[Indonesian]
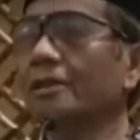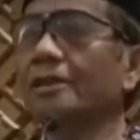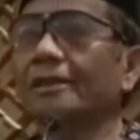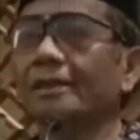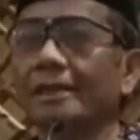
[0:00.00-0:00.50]

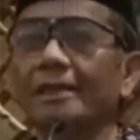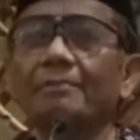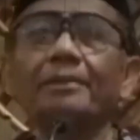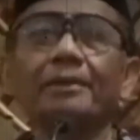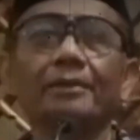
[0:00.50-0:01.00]
kita
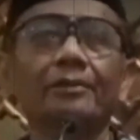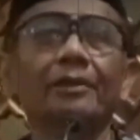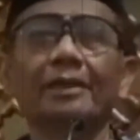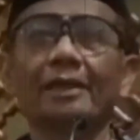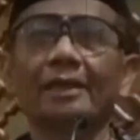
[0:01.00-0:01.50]
bentuk
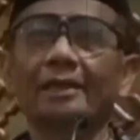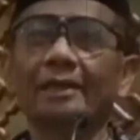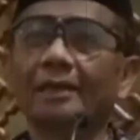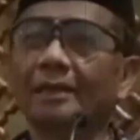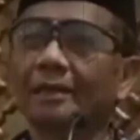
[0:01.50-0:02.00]

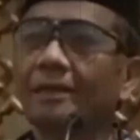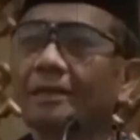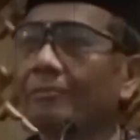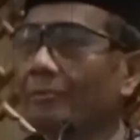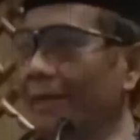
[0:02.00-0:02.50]
negara
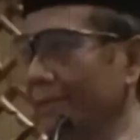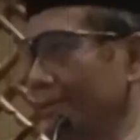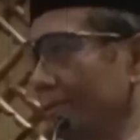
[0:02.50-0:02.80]
republik